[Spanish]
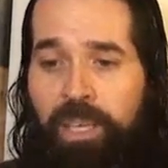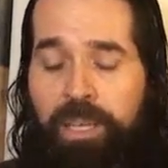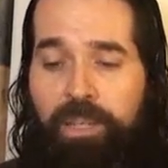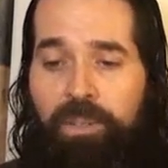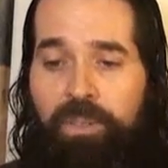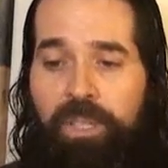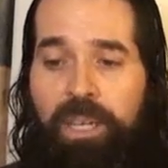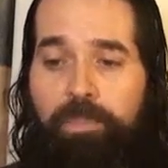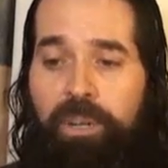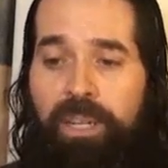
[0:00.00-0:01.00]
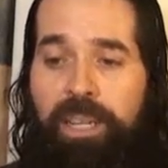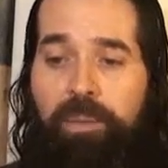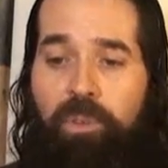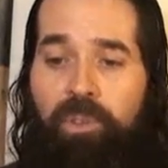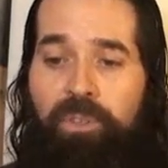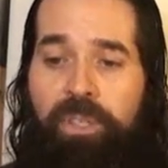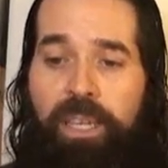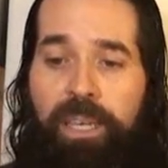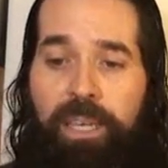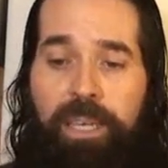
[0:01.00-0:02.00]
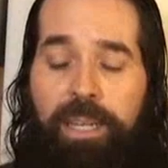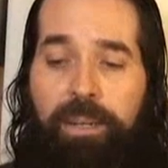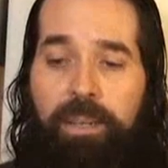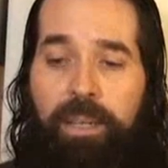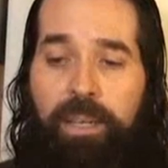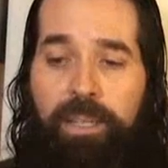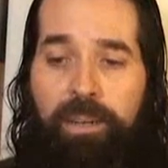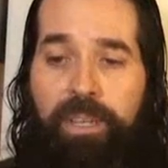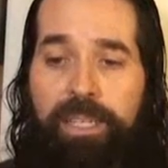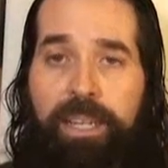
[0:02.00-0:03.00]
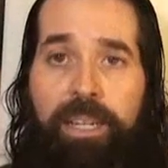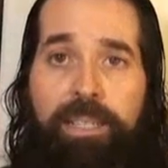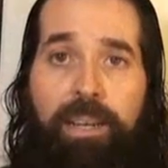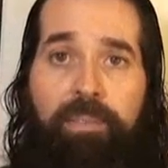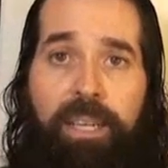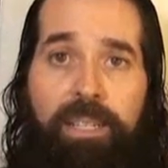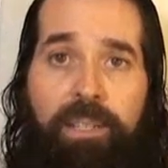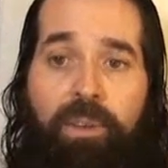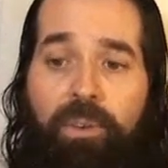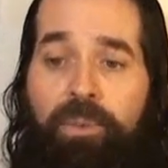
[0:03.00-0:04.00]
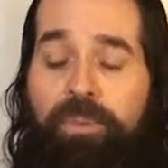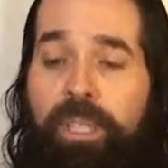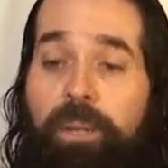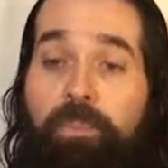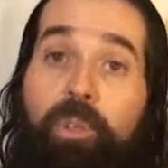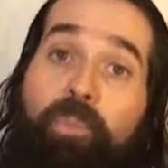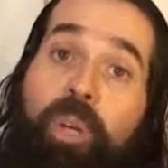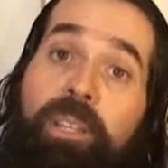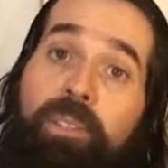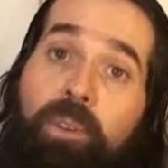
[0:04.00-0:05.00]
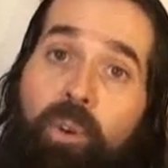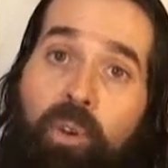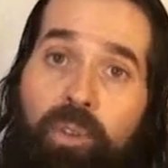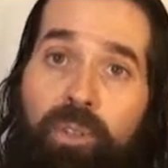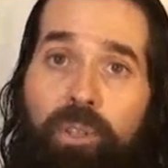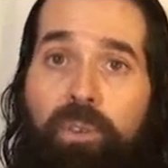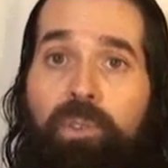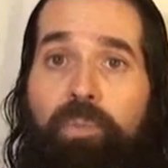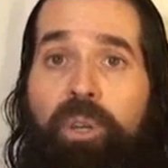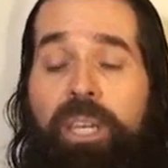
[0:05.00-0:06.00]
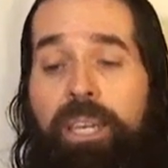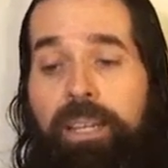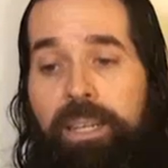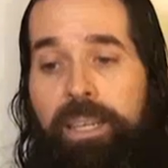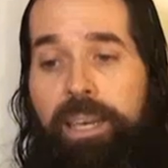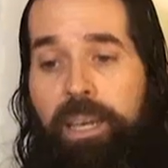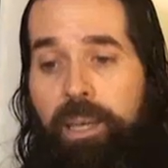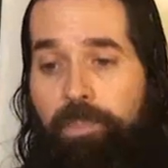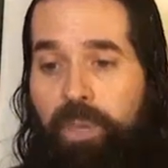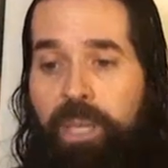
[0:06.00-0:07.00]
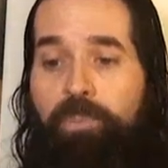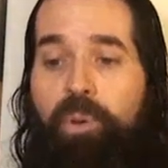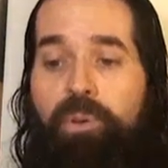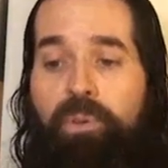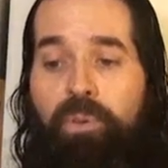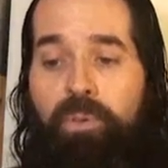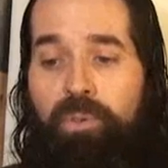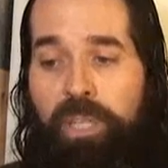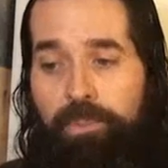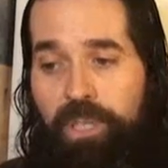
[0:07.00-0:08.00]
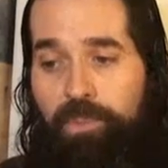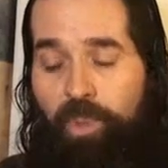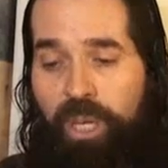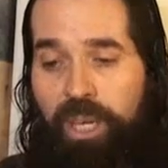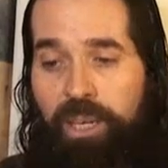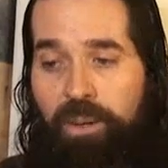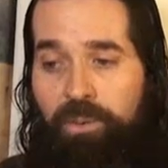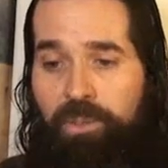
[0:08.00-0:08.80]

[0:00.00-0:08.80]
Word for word: Entonces ya aprendemos que a través de la salvación tenemos paz con Dios, porque Él ya me perdonó de mis pecados.